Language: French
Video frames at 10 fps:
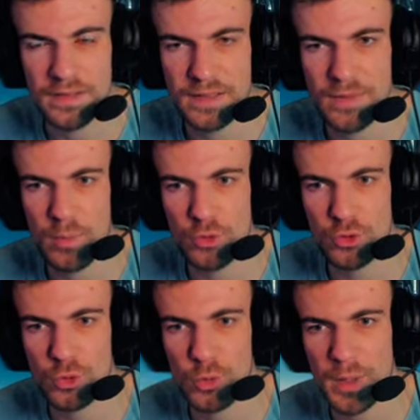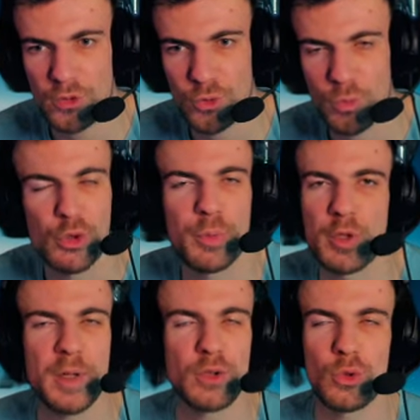C'est vraiment super chelou. Bon, je
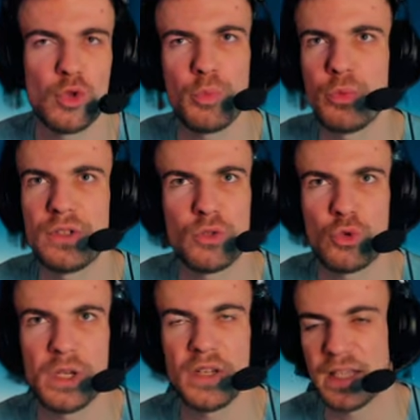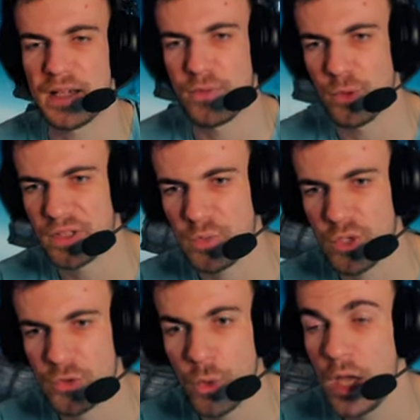pense pas que tu puisses jouer avec un volant de
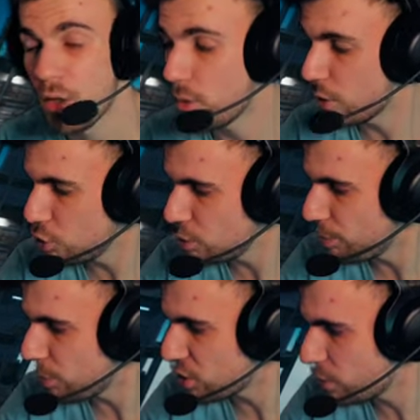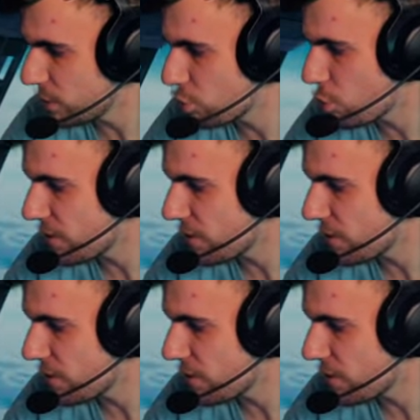simulation. Quoique, tu pourrais jouer du coup